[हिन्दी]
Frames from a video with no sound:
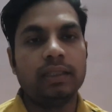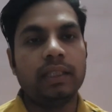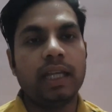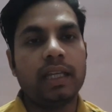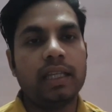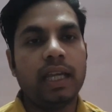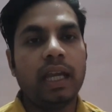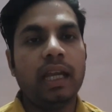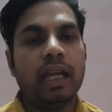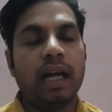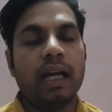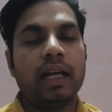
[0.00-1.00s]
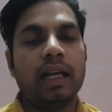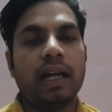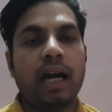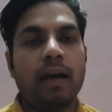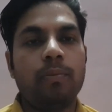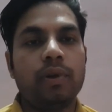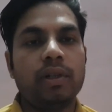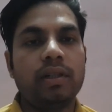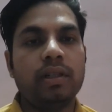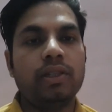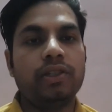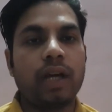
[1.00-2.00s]
देखिए अगर आप
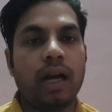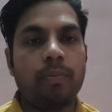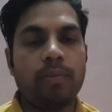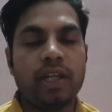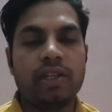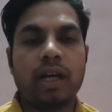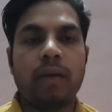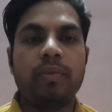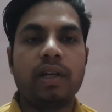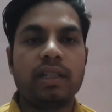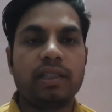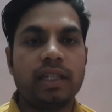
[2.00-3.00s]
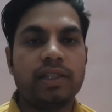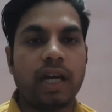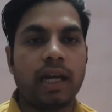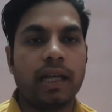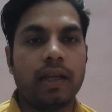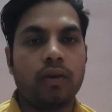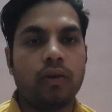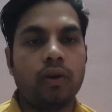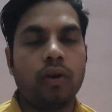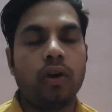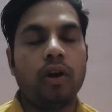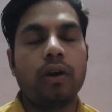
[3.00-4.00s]
जाप पे जाप करते जा रहे हो
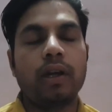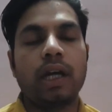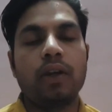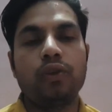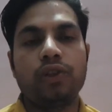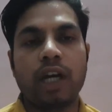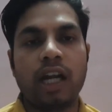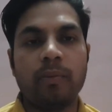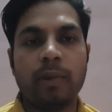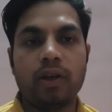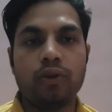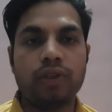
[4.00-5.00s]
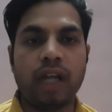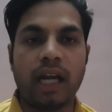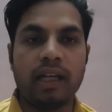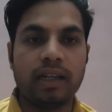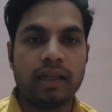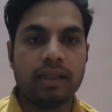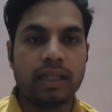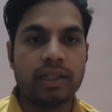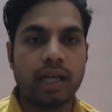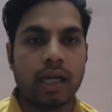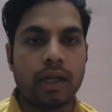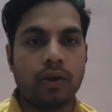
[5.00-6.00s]
और अनुष्ठान पे अनुष्ठान करते
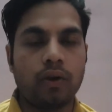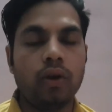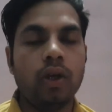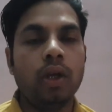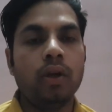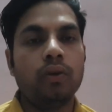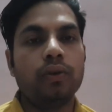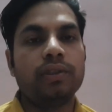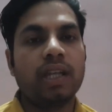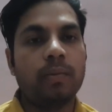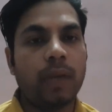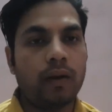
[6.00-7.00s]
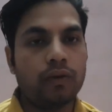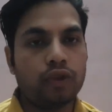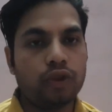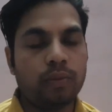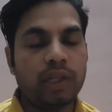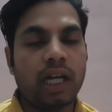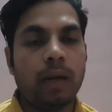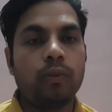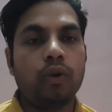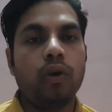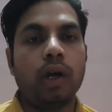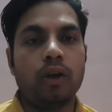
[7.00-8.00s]
जा रहे हो उसके बावजूद भी
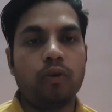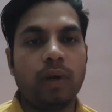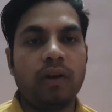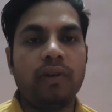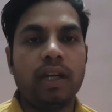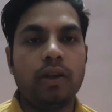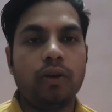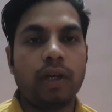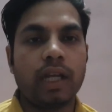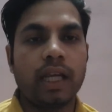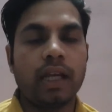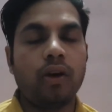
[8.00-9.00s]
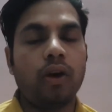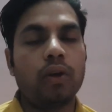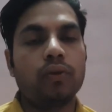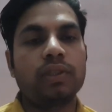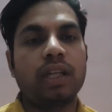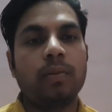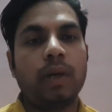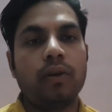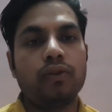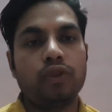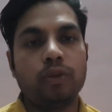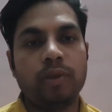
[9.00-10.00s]
आपको अनुभव नहीं हो रहे और उसके
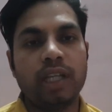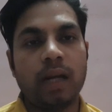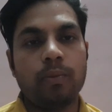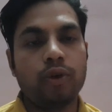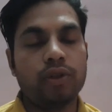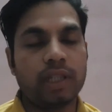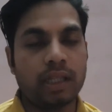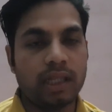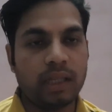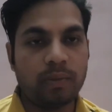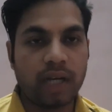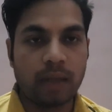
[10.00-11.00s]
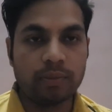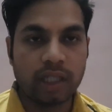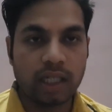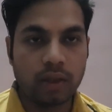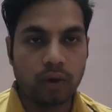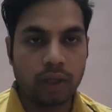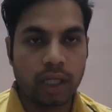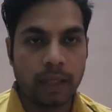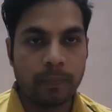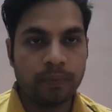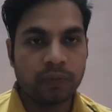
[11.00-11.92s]
बावजूद भी आपको सिद्धि प्राप्त नहीं हो रही